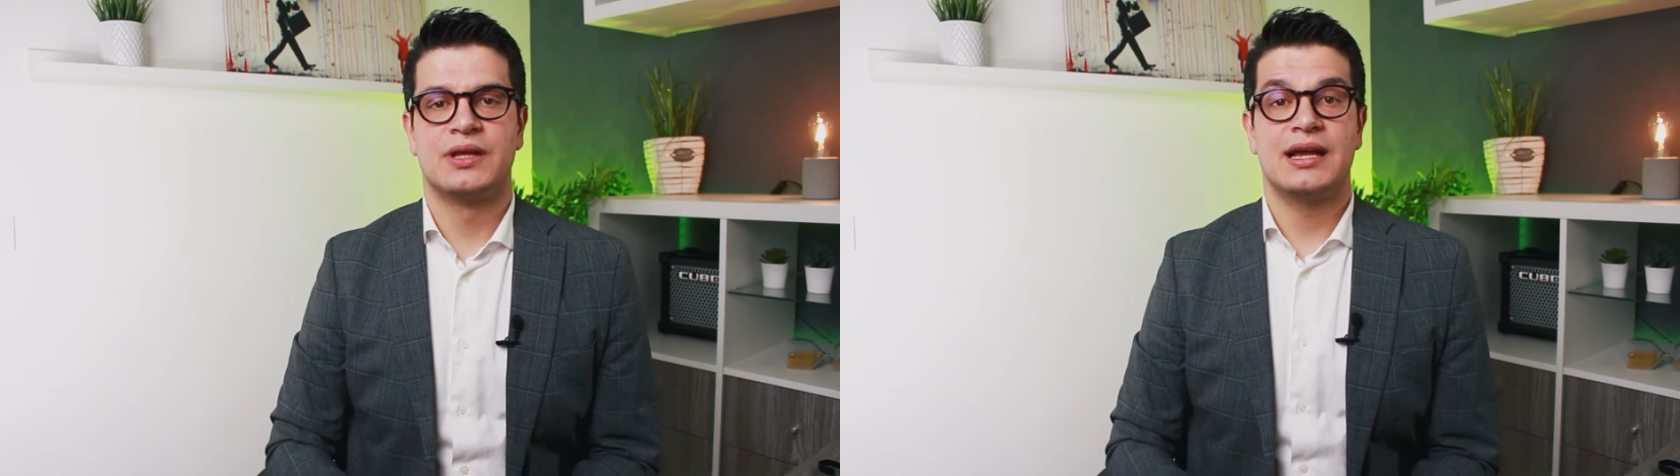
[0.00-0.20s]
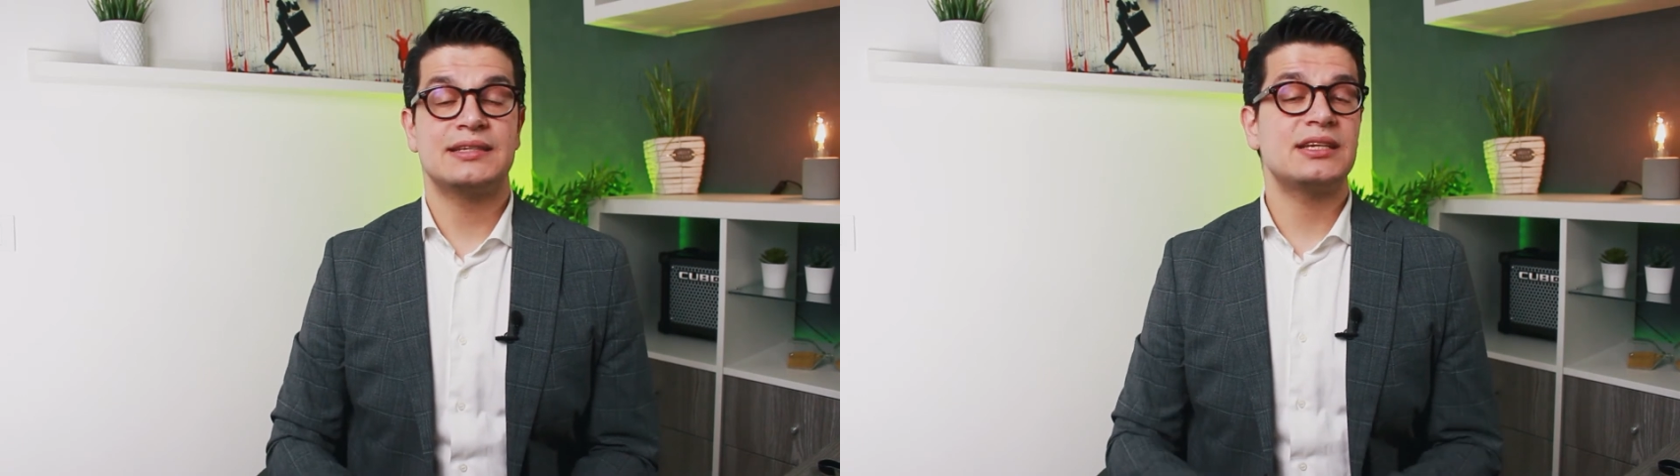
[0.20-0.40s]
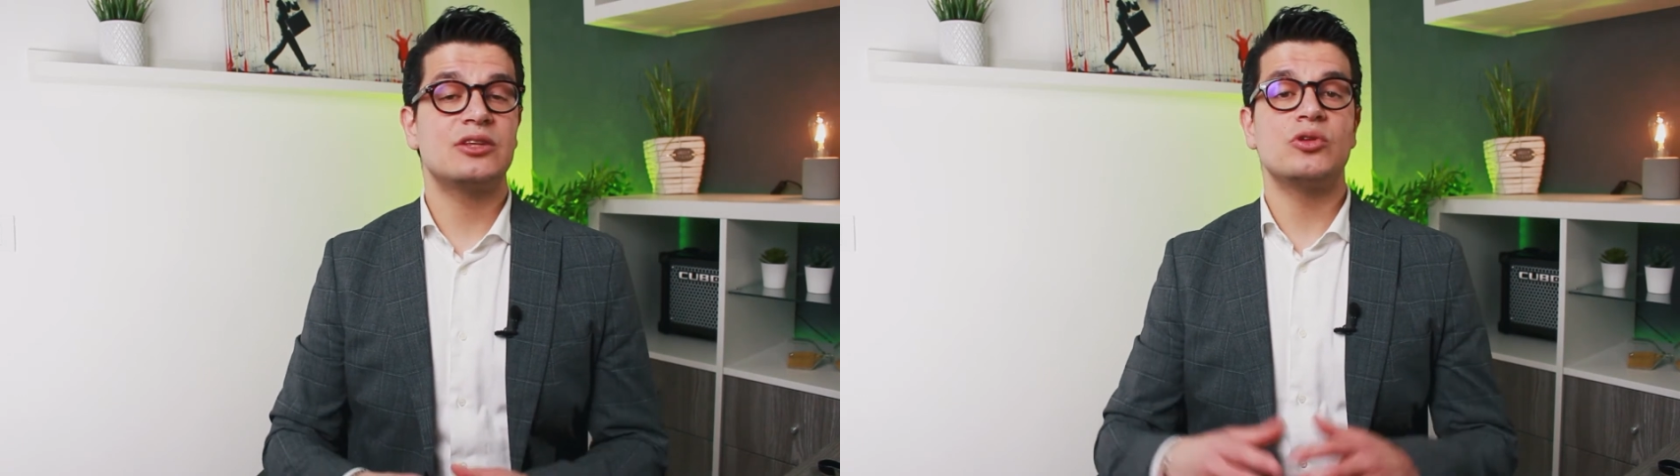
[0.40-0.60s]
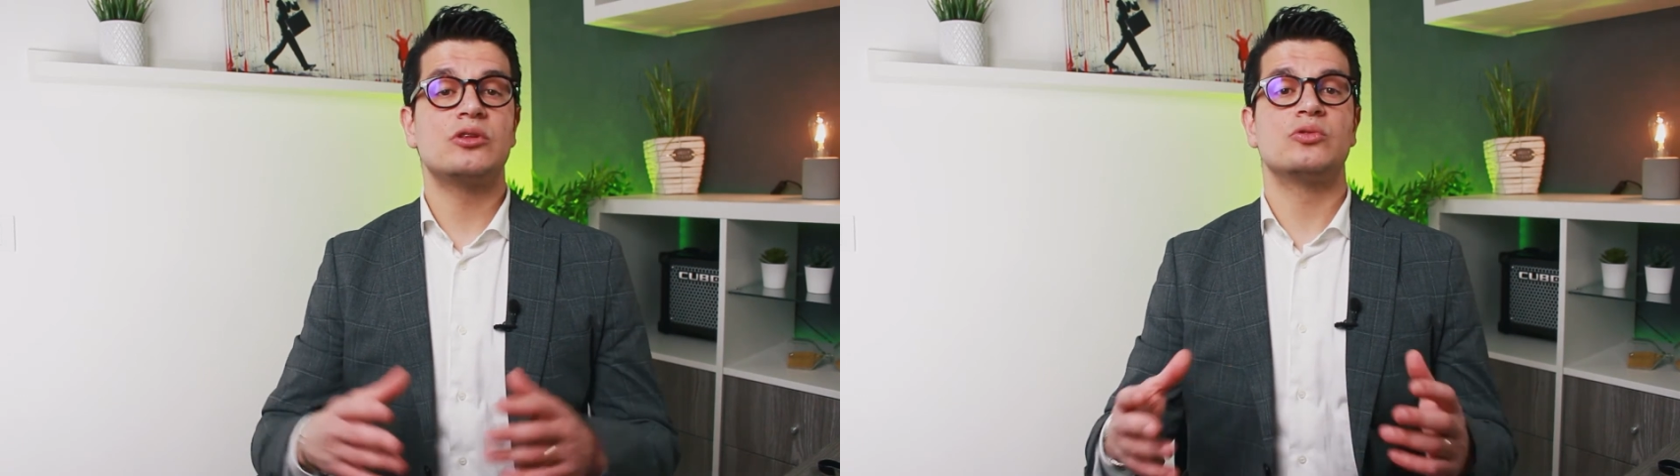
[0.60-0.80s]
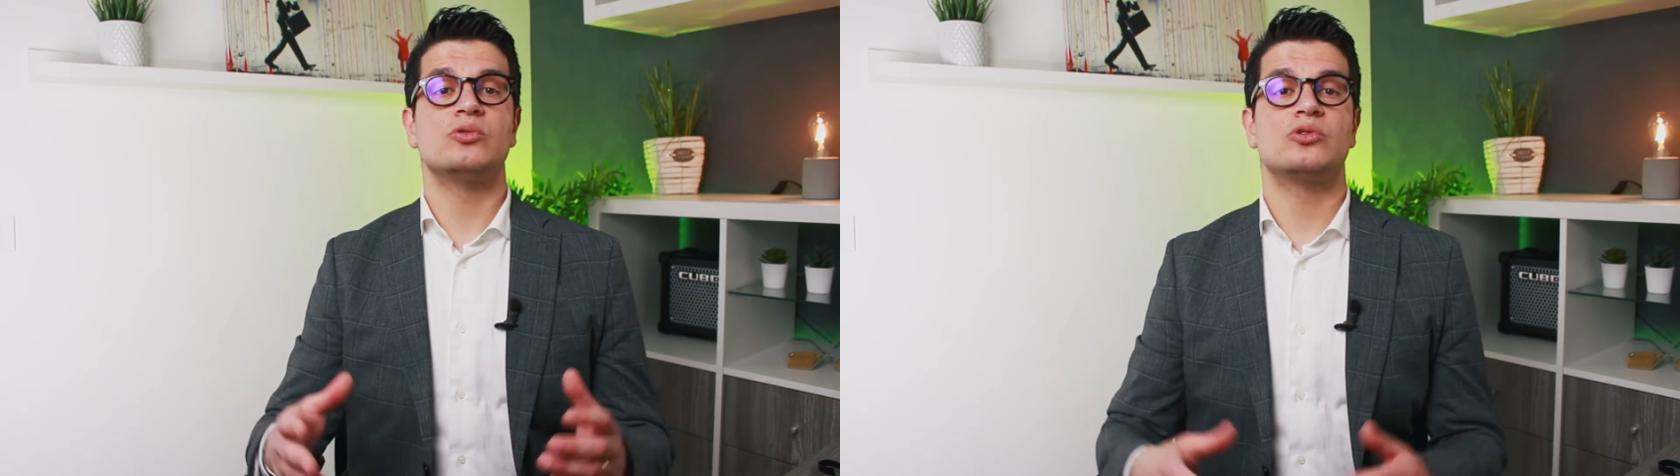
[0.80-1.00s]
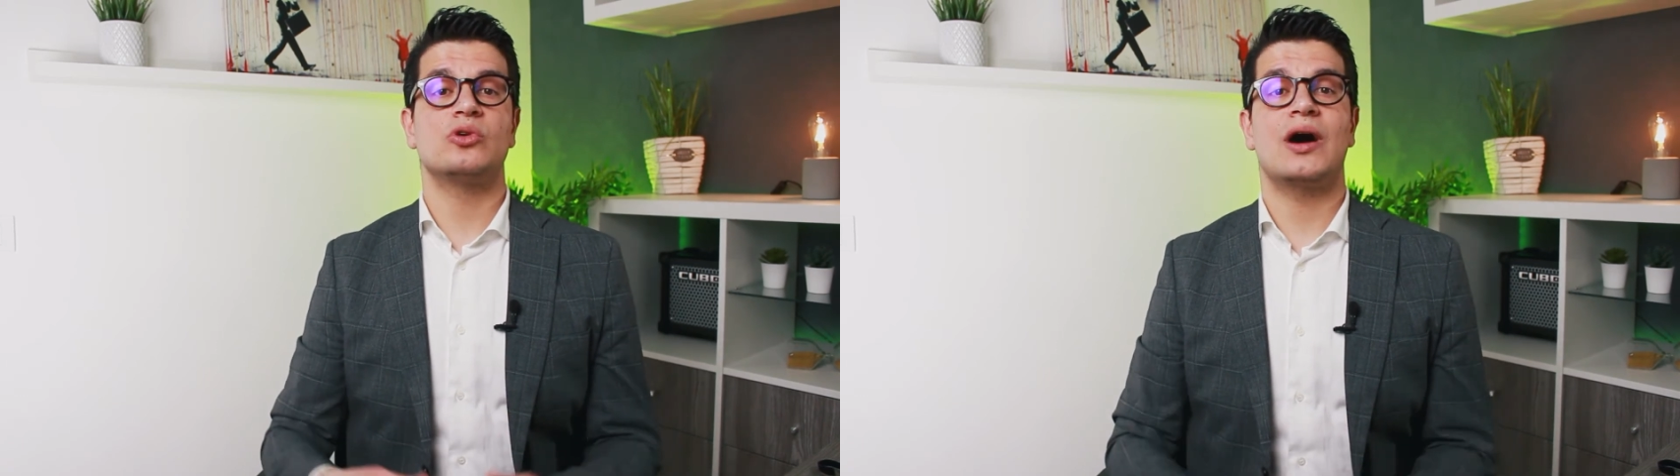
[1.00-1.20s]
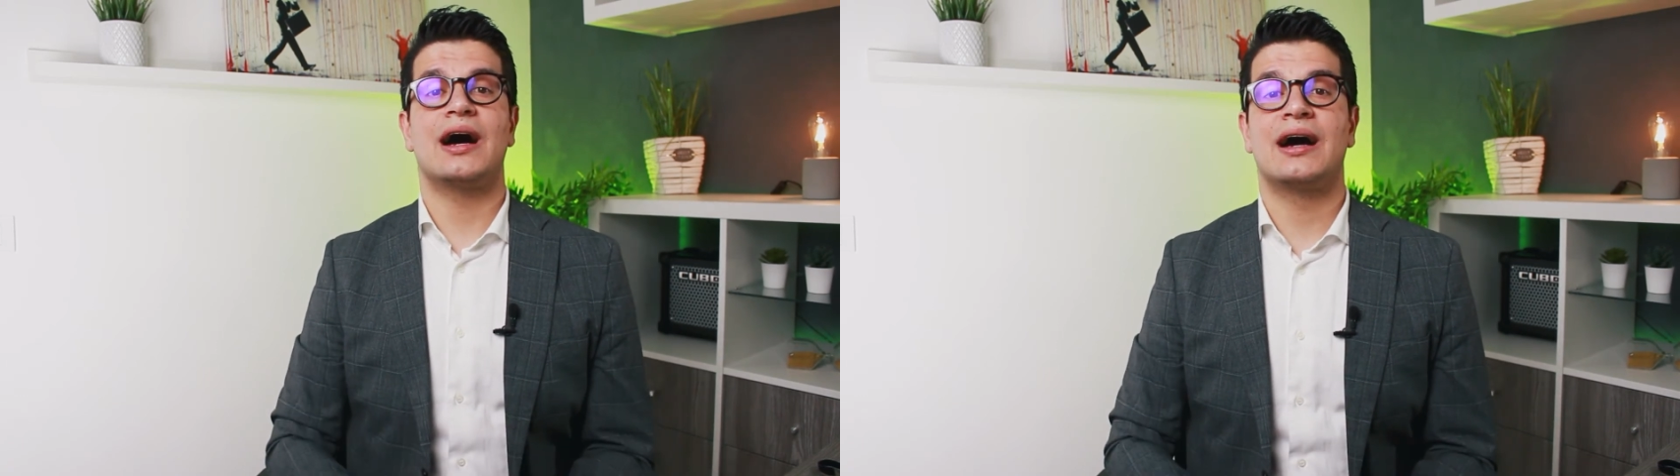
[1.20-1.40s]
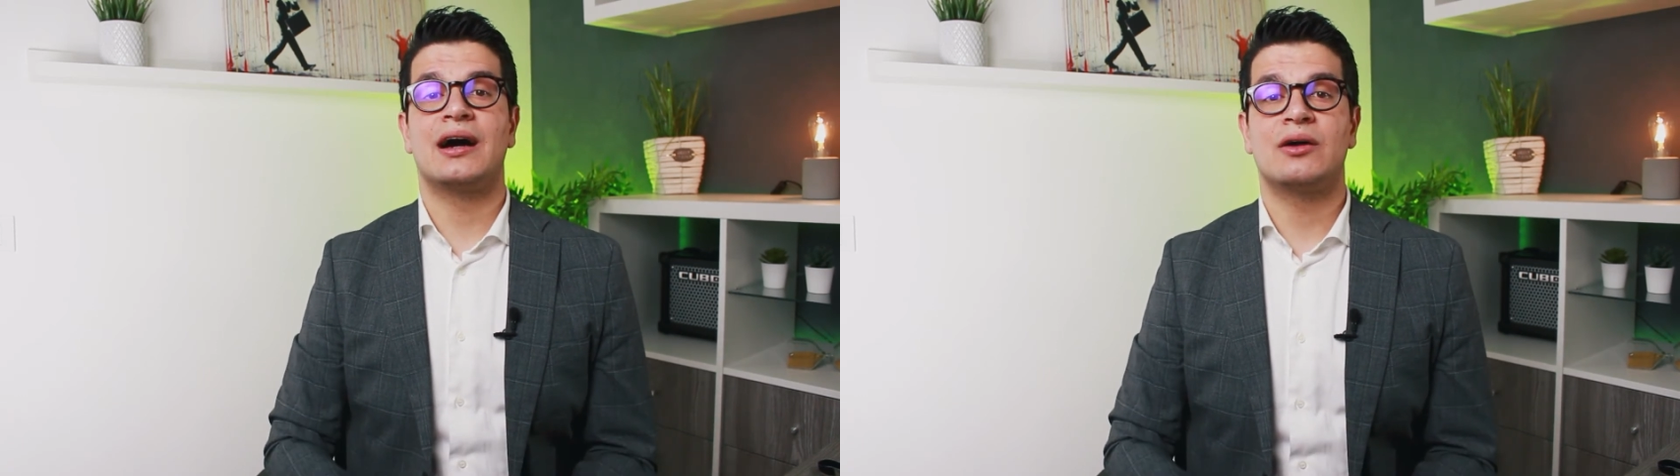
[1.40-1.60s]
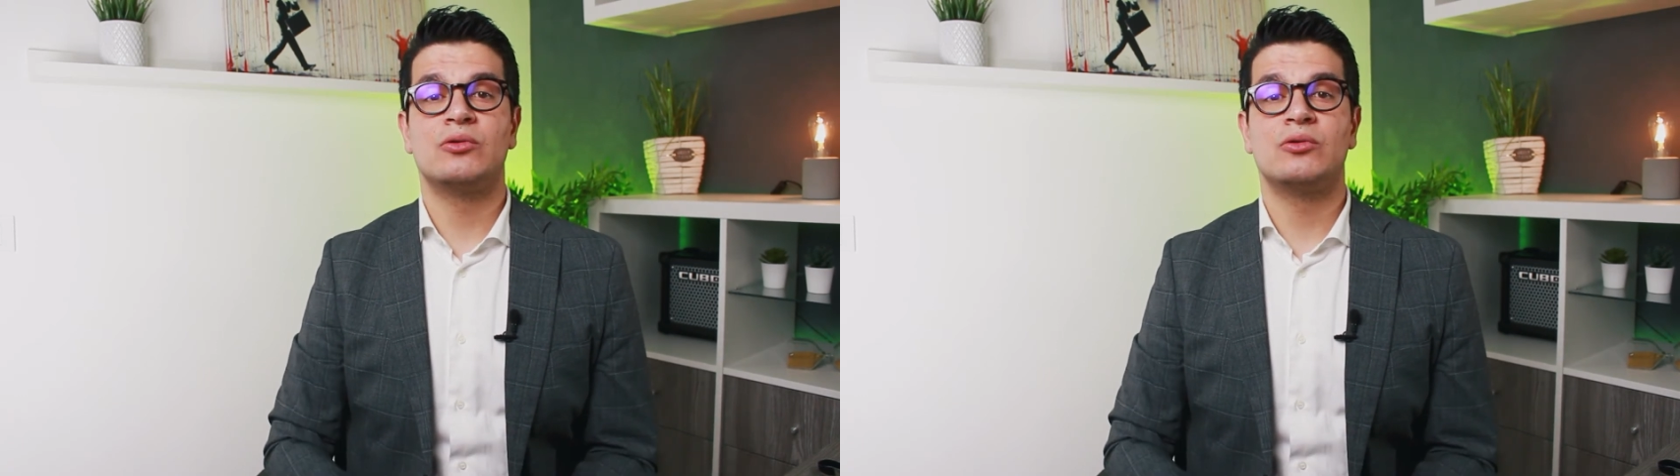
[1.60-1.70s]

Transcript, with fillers: essendo il tutto a